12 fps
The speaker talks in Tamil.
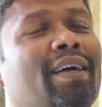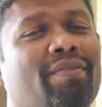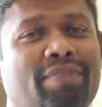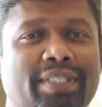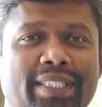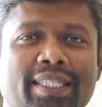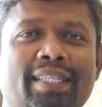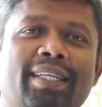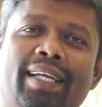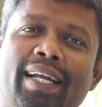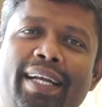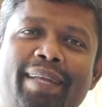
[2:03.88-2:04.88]
ஃபிசிக்கல்
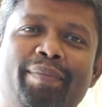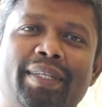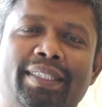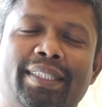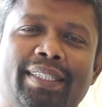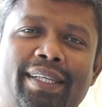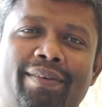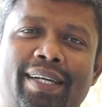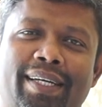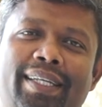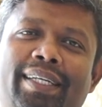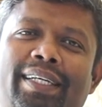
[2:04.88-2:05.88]
இன்டிமேசி தவிர
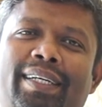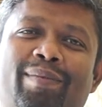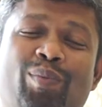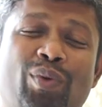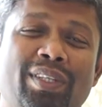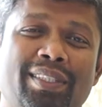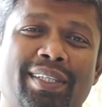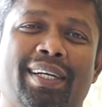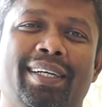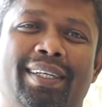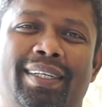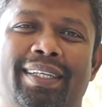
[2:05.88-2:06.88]

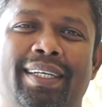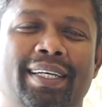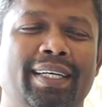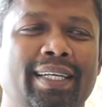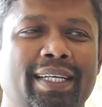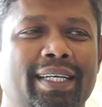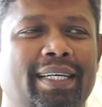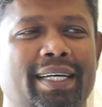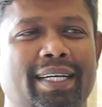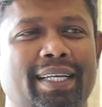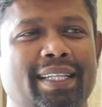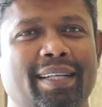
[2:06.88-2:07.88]
புரிஞ்சுக்காங்க
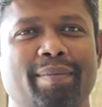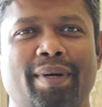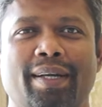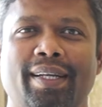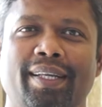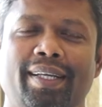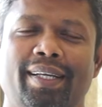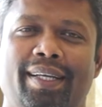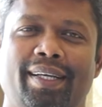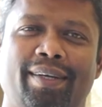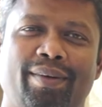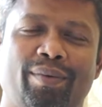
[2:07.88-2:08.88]
இந்த மாதிரி
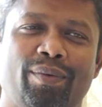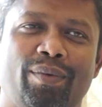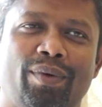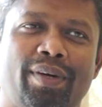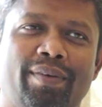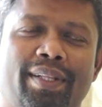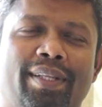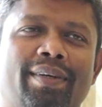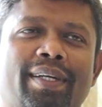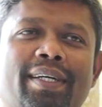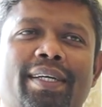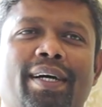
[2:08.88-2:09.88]
உறவை
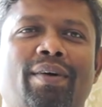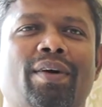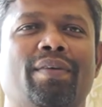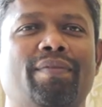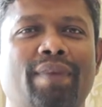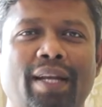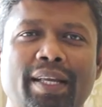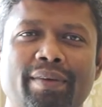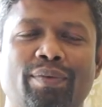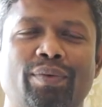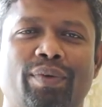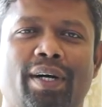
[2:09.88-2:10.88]
தவிர அவங்க
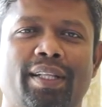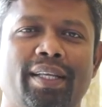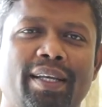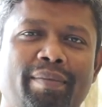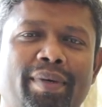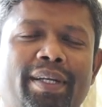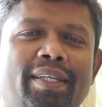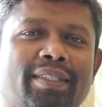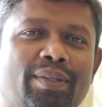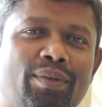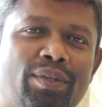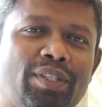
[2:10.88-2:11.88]
வெளியவும் அதே மாதிரி
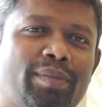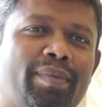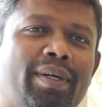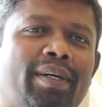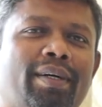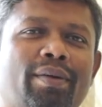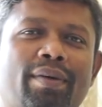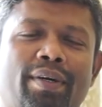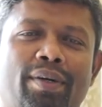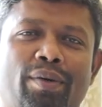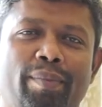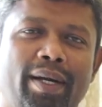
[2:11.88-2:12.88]

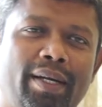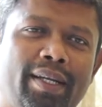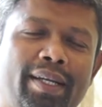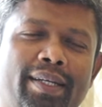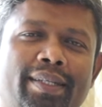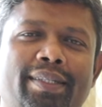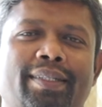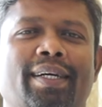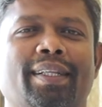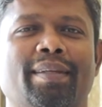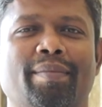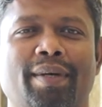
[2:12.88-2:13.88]
சந்தோஷமாக ரொமான்டிக்காக
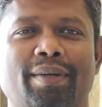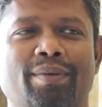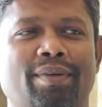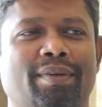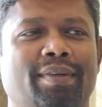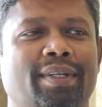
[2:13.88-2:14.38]
அந்த மாதிரி ஒரு